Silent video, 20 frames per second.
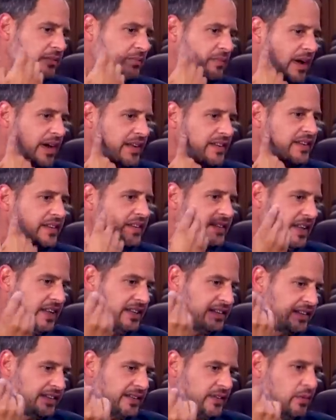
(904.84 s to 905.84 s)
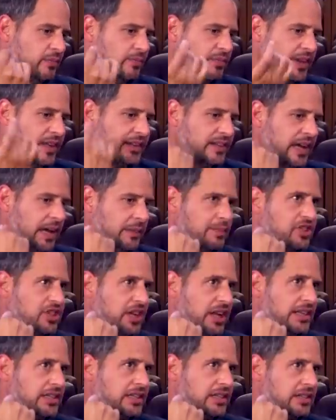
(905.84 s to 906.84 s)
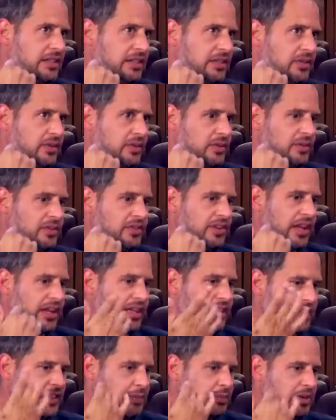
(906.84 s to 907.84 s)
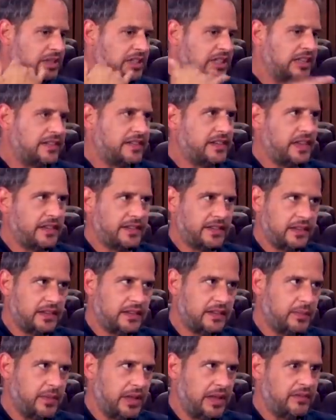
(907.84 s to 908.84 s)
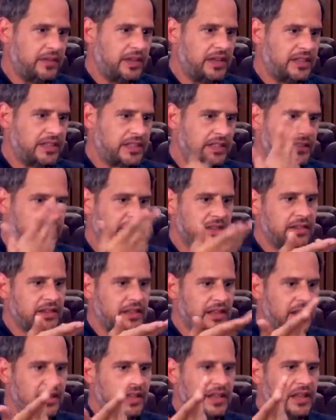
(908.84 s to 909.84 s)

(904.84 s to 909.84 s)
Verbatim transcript: eben meinte, ist halt das komplette Abschalten. So sagen, ich bin jetzt das nicht mehr. Wenn ich jetzt ein,